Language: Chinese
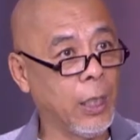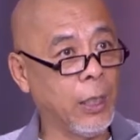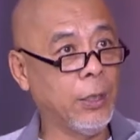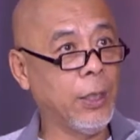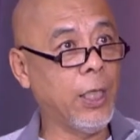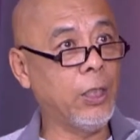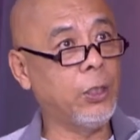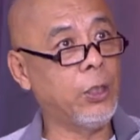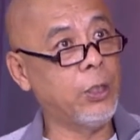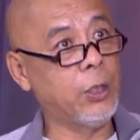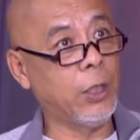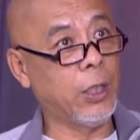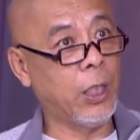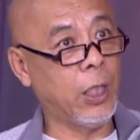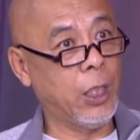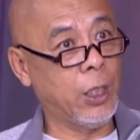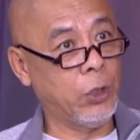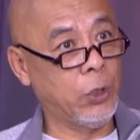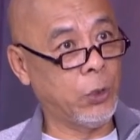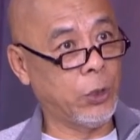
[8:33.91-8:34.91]
但是
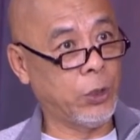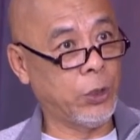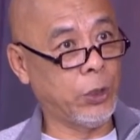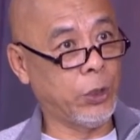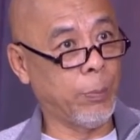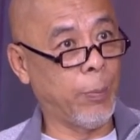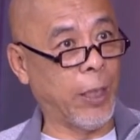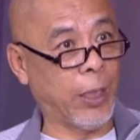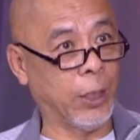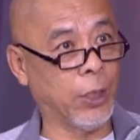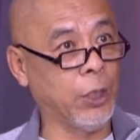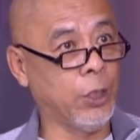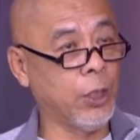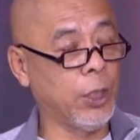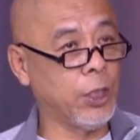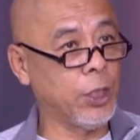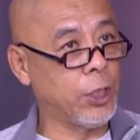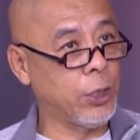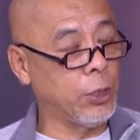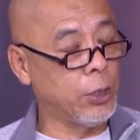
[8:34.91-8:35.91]
呢，就是每个人
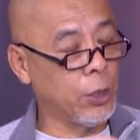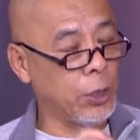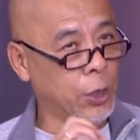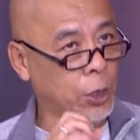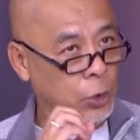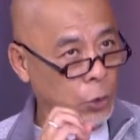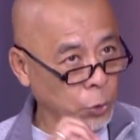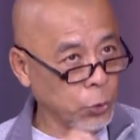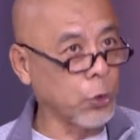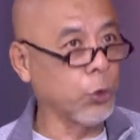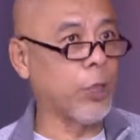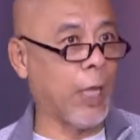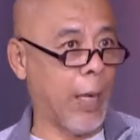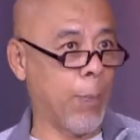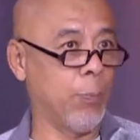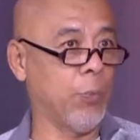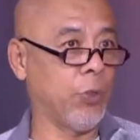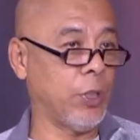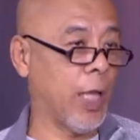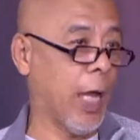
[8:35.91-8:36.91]
的呃诉求
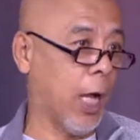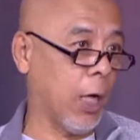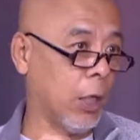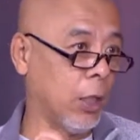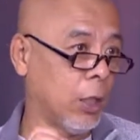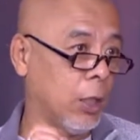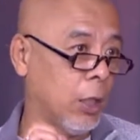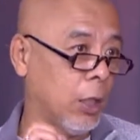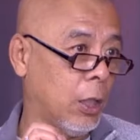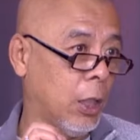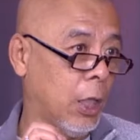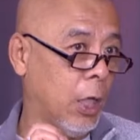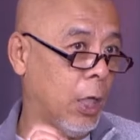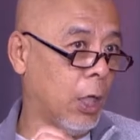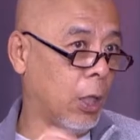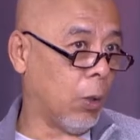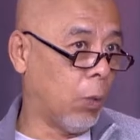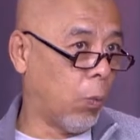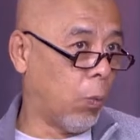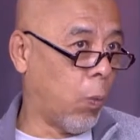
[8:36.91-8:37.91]
点不一样，和
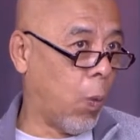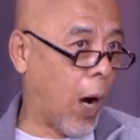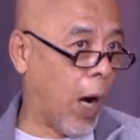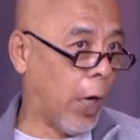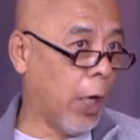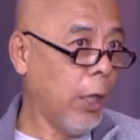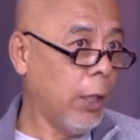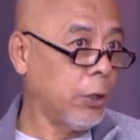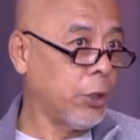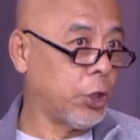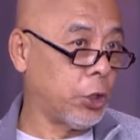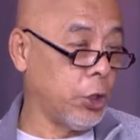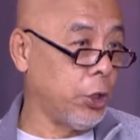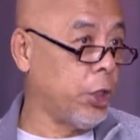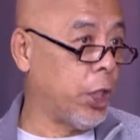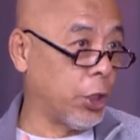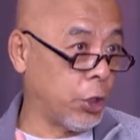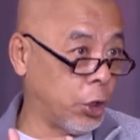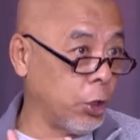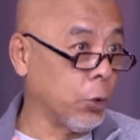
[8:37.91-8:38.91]
玩儿实
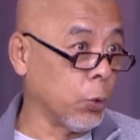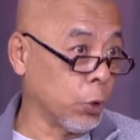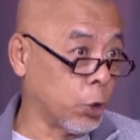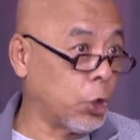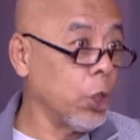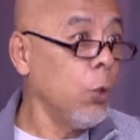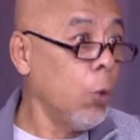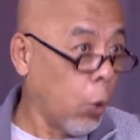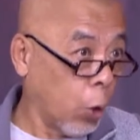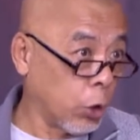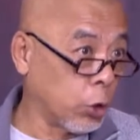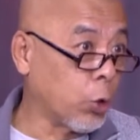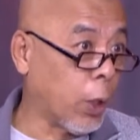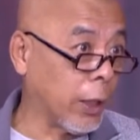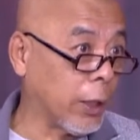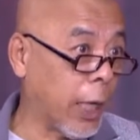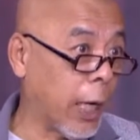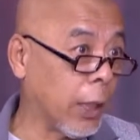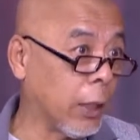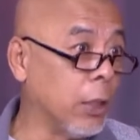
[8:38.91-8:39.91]
际也是一种生活
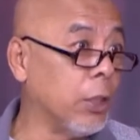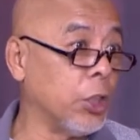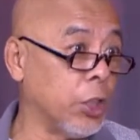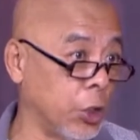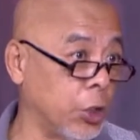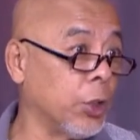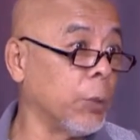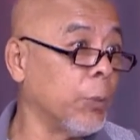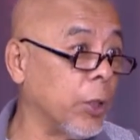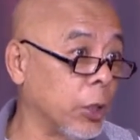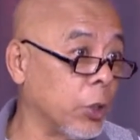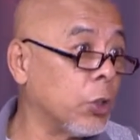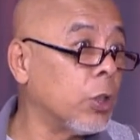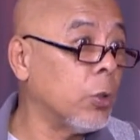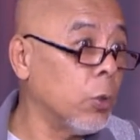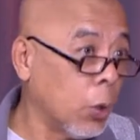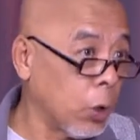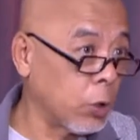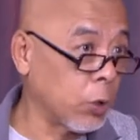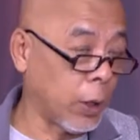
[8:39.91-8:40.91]
状态，个体生命的
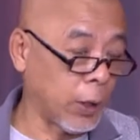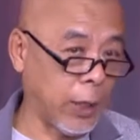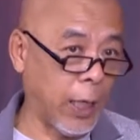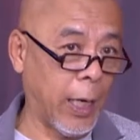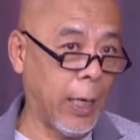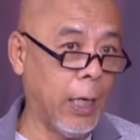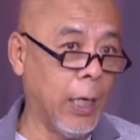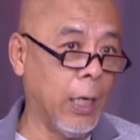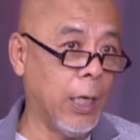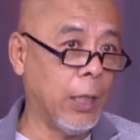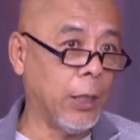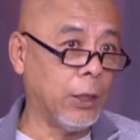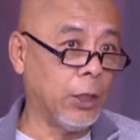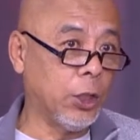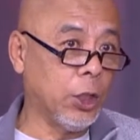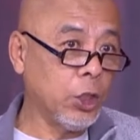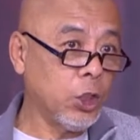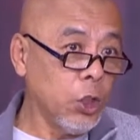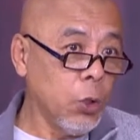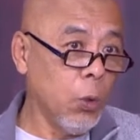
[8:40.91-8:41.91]
生活状态。嗯，你
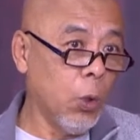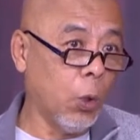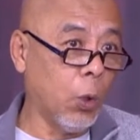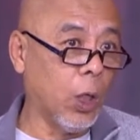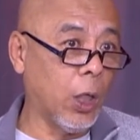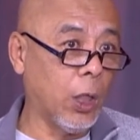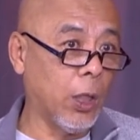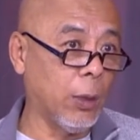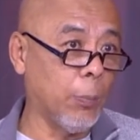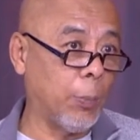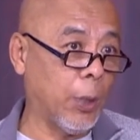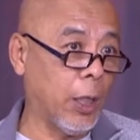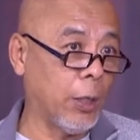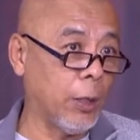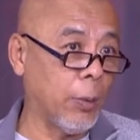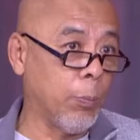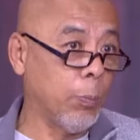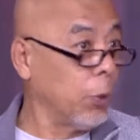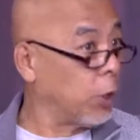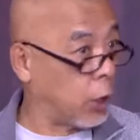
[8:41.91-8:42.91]
的生活和别
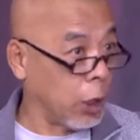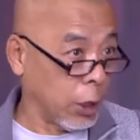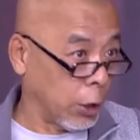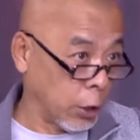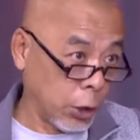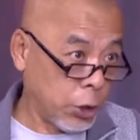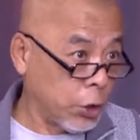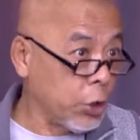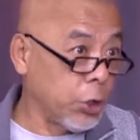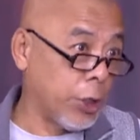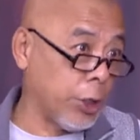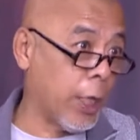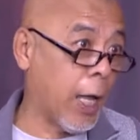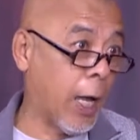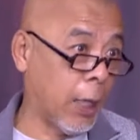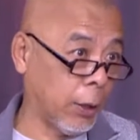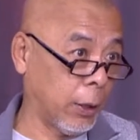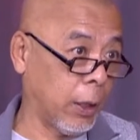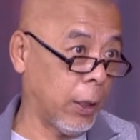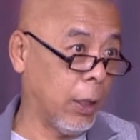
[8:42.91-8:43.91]
人不可能是一
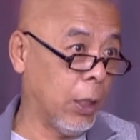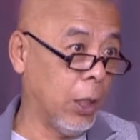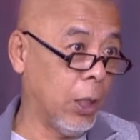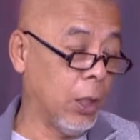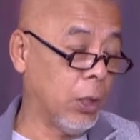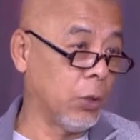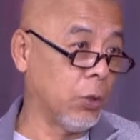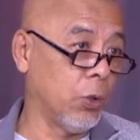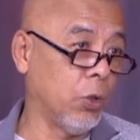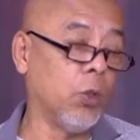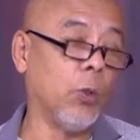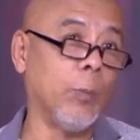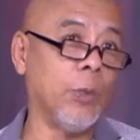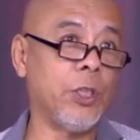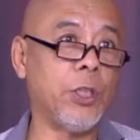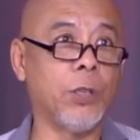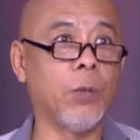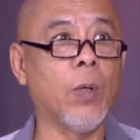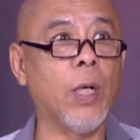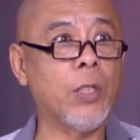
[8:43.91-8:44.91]
样的，所以我们
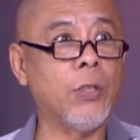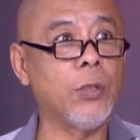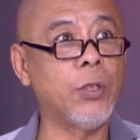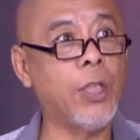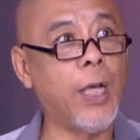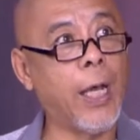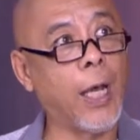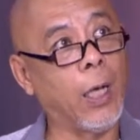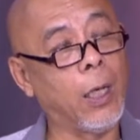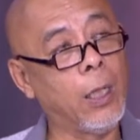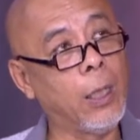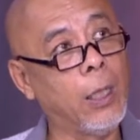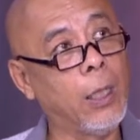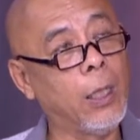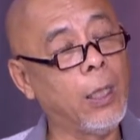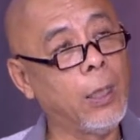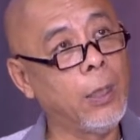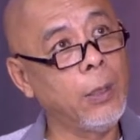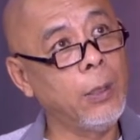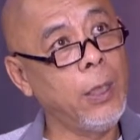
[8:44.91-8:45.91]
习惯是这样。
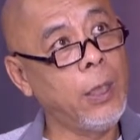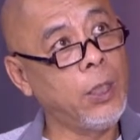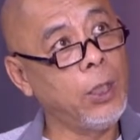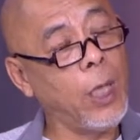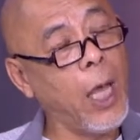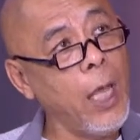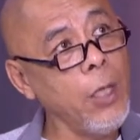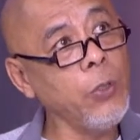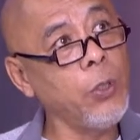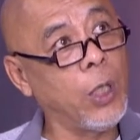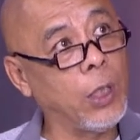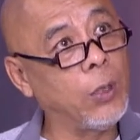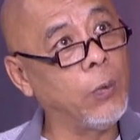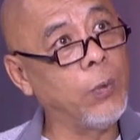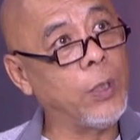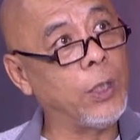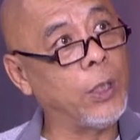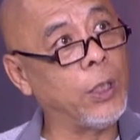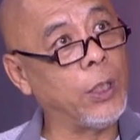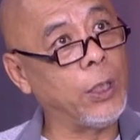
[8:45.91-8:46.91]
那安全的
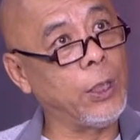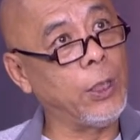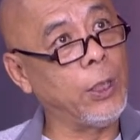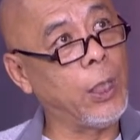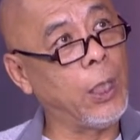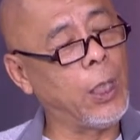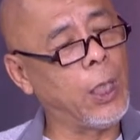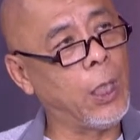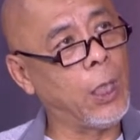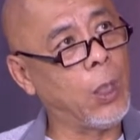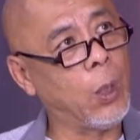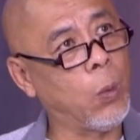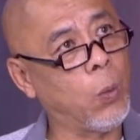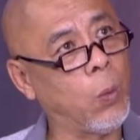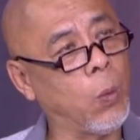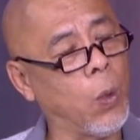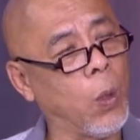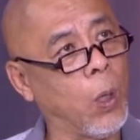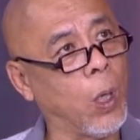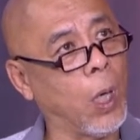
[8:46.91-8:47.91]
问题呢？
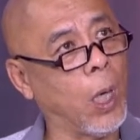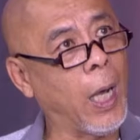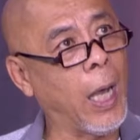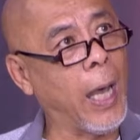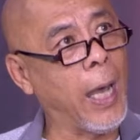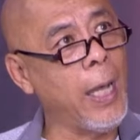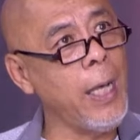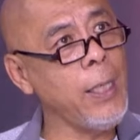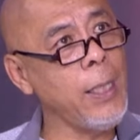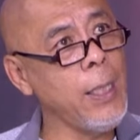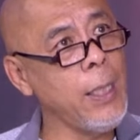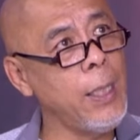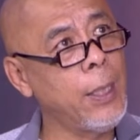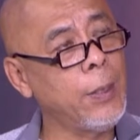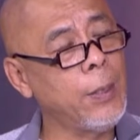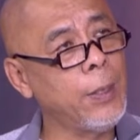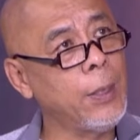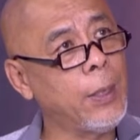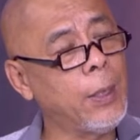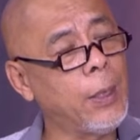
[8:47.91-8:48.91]
我还
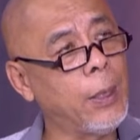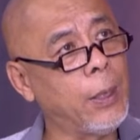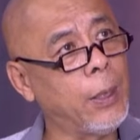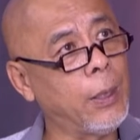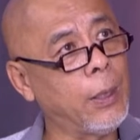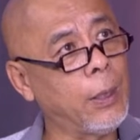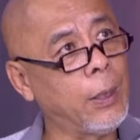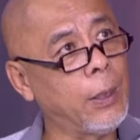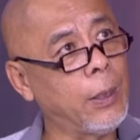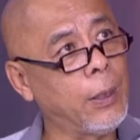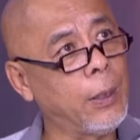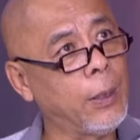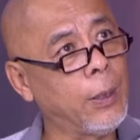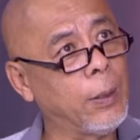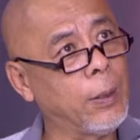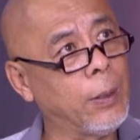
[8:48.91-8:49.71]
呃